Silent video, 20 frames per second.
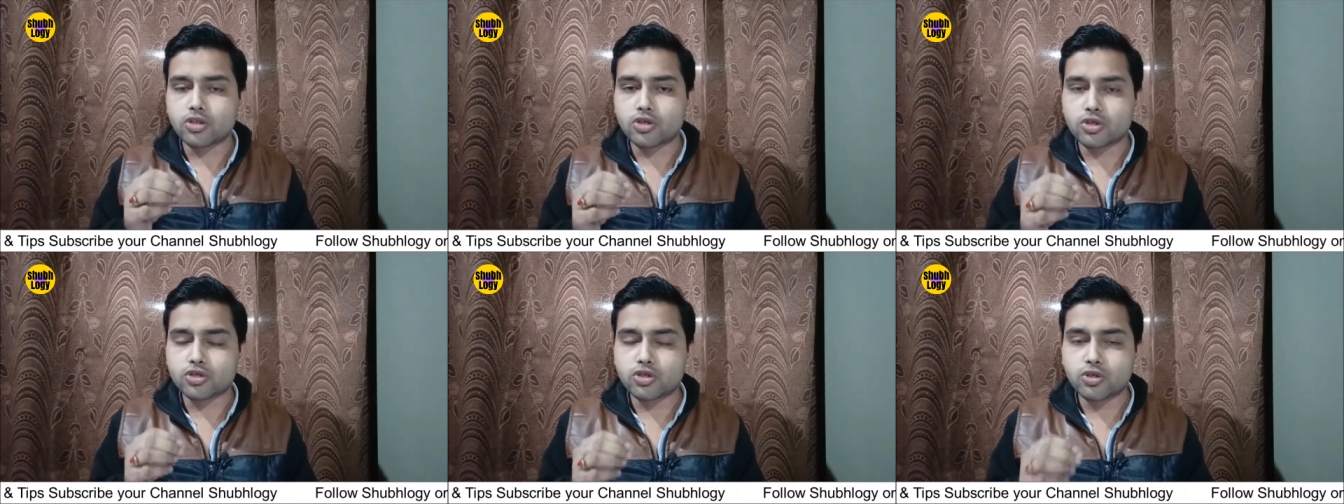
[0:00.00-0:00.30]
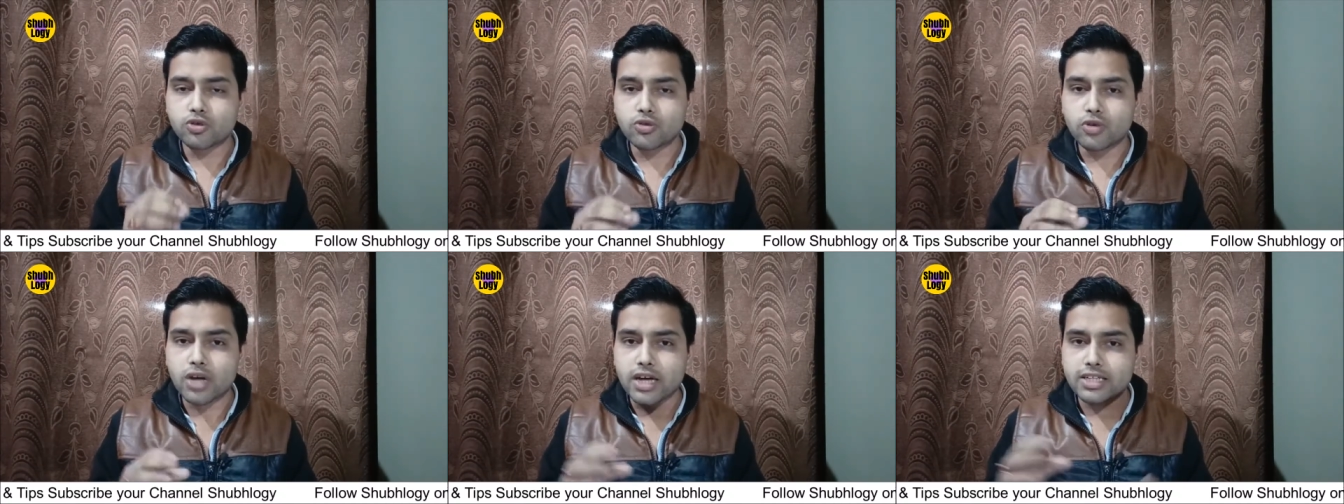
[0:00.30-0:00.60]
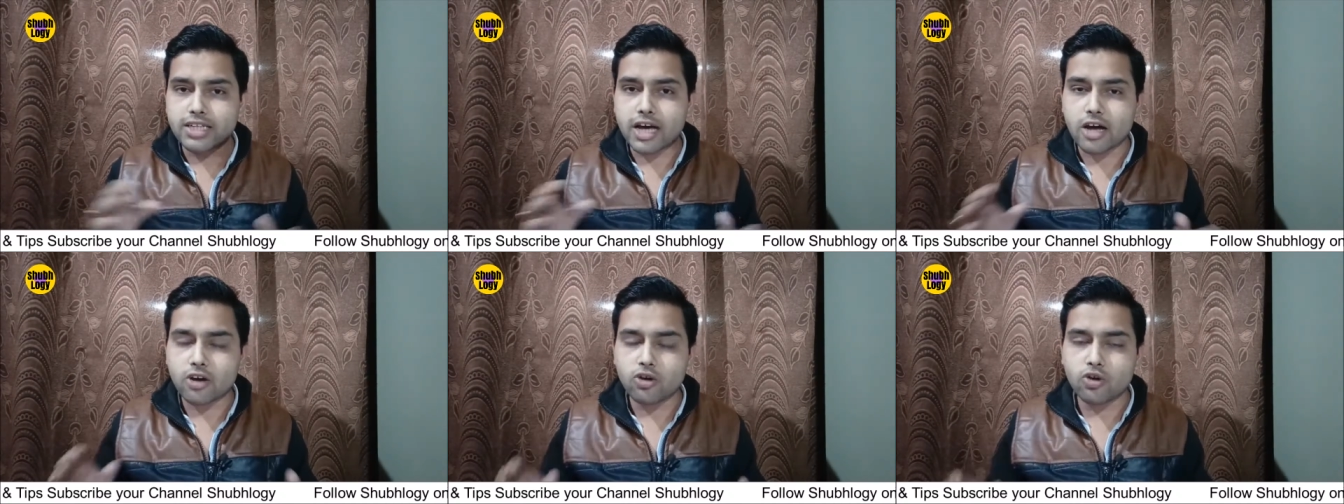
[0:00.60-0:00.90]
और दोस्तों उन
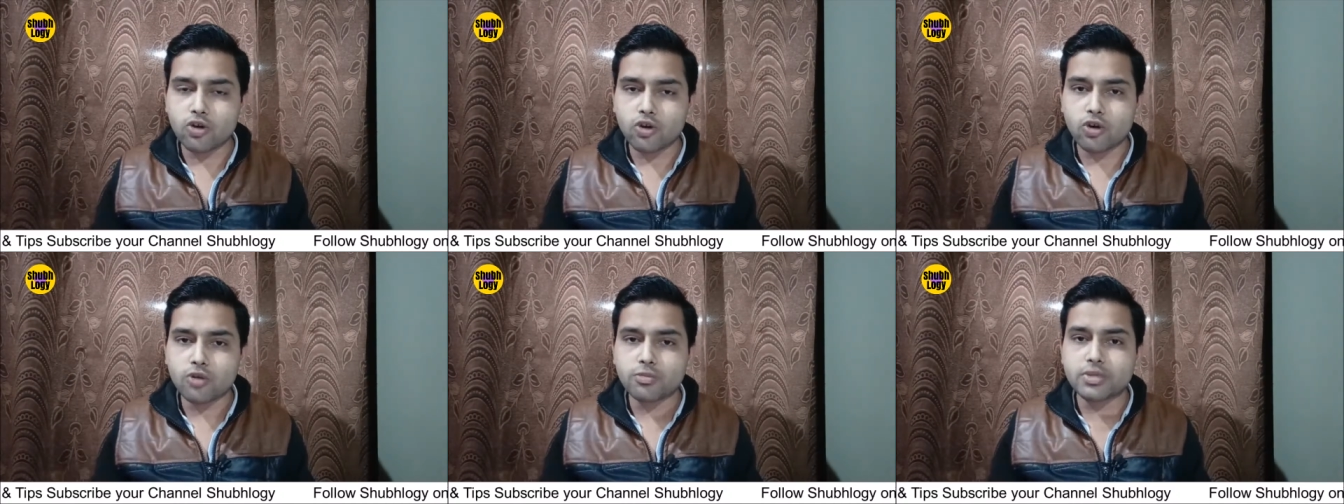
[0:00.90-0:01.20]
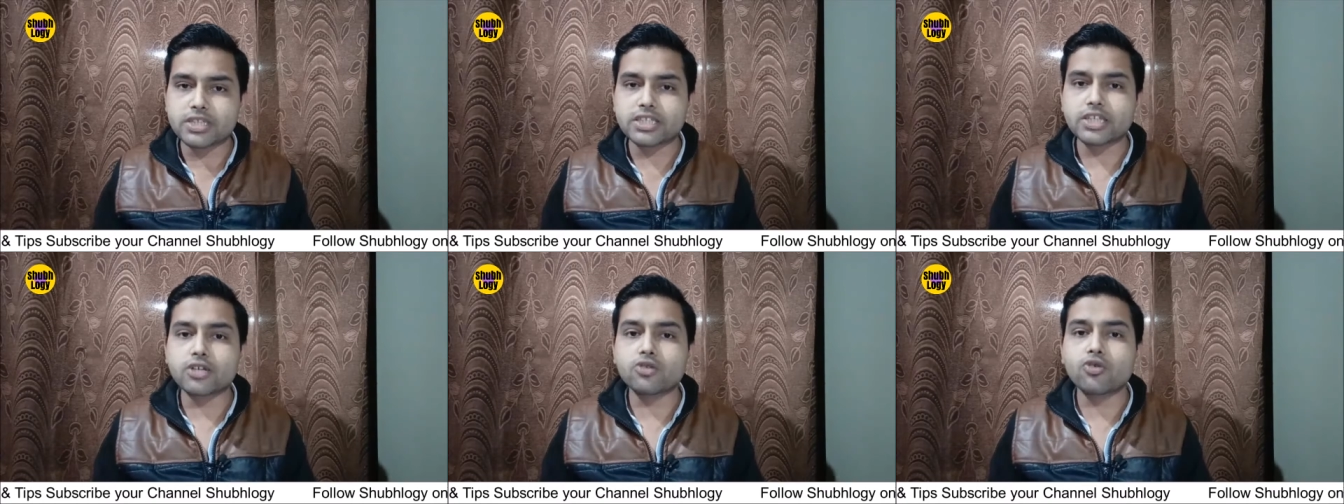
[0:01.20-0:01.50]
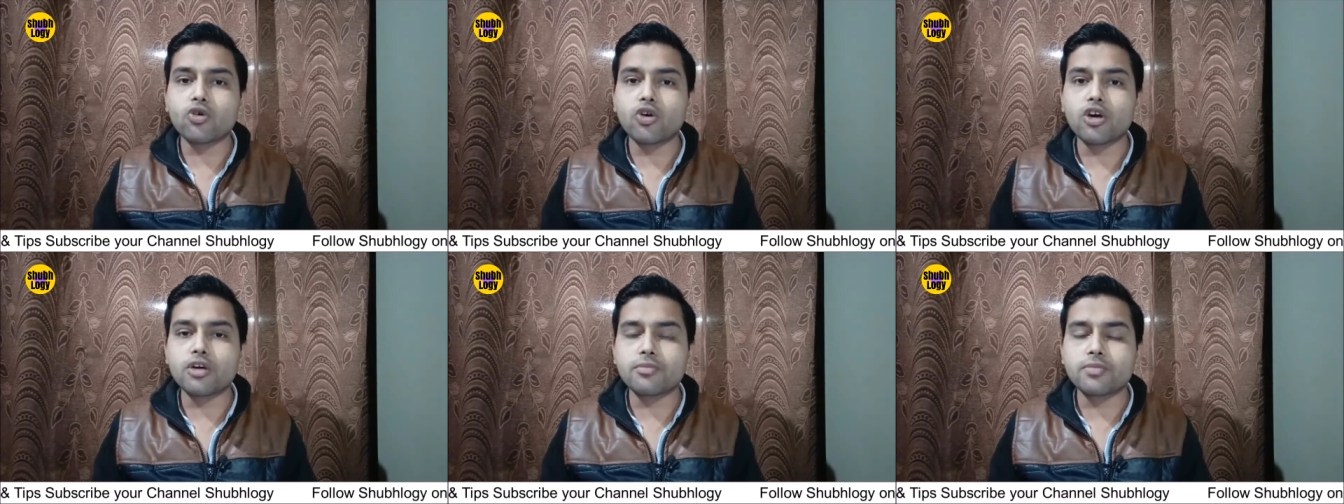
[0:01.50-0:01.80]
हजारों लोगों में से
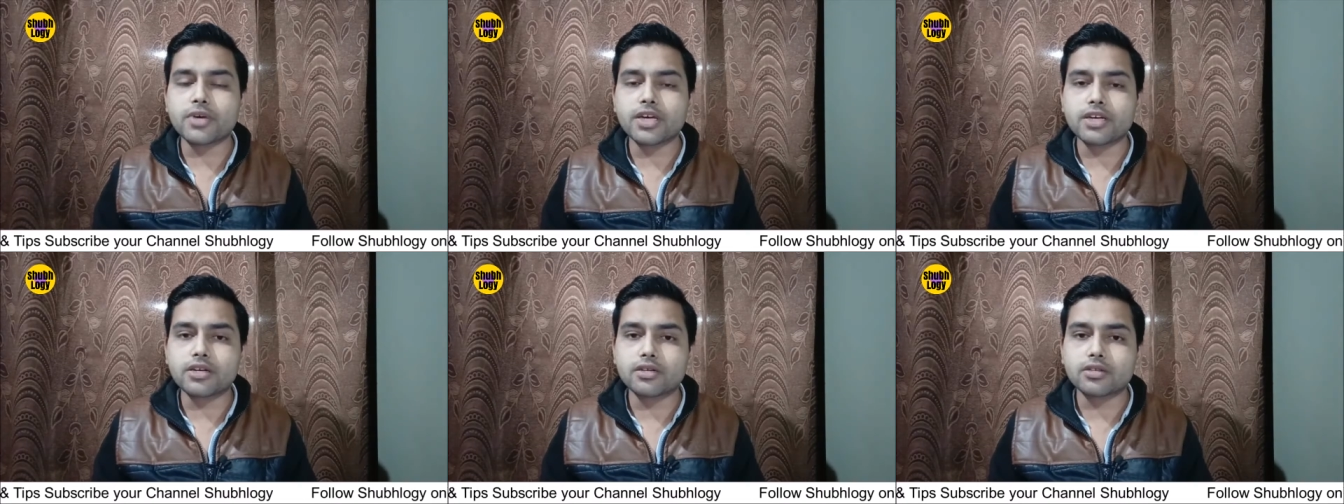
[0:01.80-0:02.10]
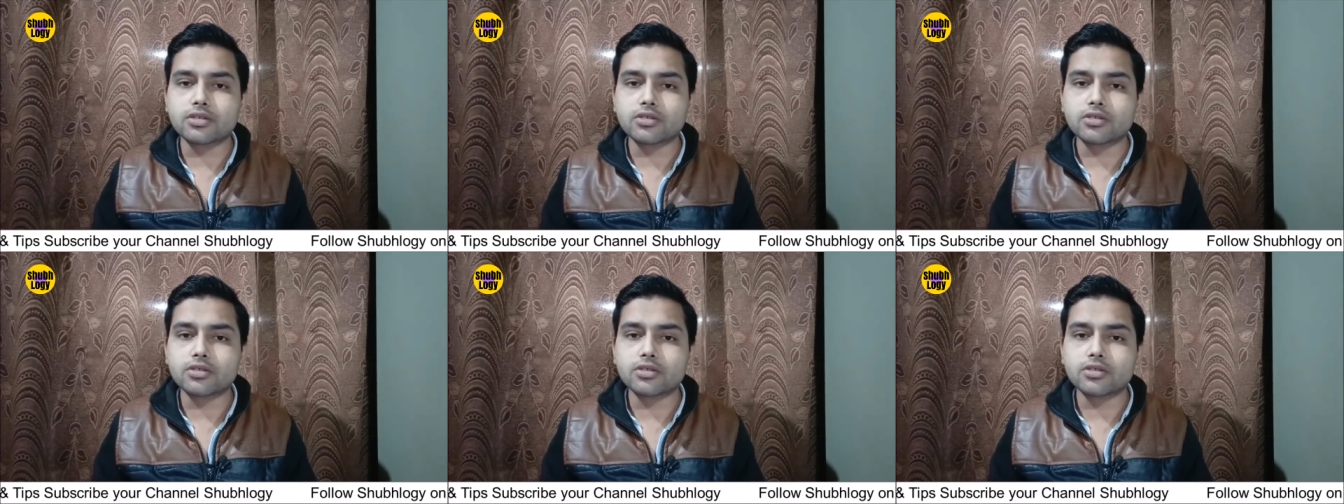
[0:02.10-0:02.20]
कोई भी